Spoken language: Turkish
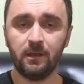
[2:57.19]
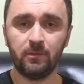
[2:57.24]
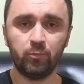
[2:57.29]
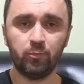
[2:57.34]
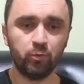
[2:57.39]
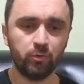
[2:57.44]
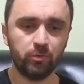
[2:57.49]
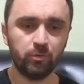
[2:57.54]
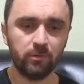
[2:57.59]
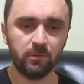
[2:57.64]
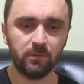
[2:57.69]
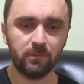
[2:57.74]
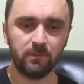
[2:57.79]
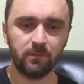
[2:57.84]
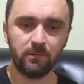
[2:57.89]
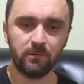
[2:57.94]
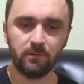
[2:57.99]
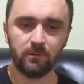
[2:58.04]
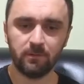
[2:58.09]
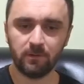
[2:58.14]
E, bunun
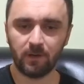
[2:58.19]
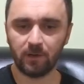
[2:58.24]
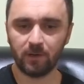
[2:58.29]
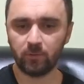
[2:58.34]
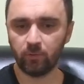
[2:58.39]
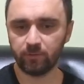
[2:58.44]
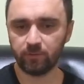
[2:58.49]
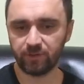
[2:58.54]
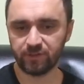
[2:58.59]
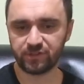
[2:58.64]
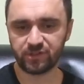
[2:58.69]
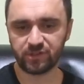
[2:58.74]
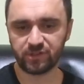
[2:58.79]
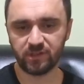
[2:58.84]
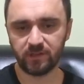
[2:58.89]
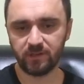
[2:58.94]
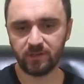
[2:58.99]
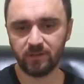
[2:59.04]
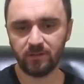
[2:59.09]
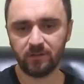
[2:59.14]
akor
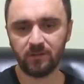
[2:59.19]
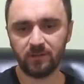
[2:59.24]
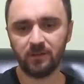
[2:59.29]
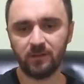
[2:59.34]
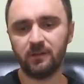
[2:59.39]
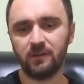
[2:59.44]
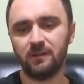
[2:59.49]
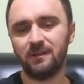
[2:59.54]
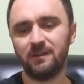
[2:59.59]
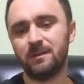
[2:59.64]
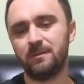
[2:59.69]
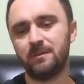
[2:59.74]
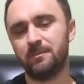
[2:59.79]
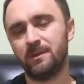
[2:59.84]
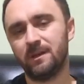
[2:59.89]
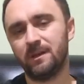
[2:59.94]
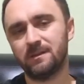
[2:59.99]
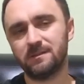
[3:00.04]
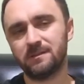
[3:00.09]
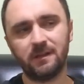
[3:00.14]
geçişleri
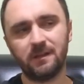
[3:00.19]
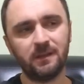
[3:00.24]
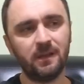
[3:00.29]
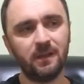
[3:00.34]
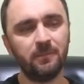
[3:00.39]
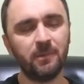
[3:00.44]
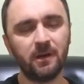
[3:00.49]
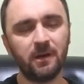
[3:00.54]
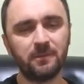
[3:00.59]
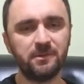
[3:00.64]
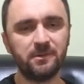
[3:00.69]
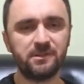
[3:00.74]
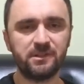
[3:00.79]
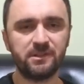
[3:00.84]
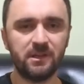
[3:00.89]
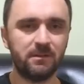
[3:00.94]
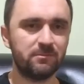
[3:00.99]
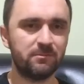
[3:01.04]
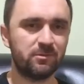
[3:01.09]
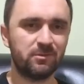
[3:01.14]
e, biraz daha hani hem arpejde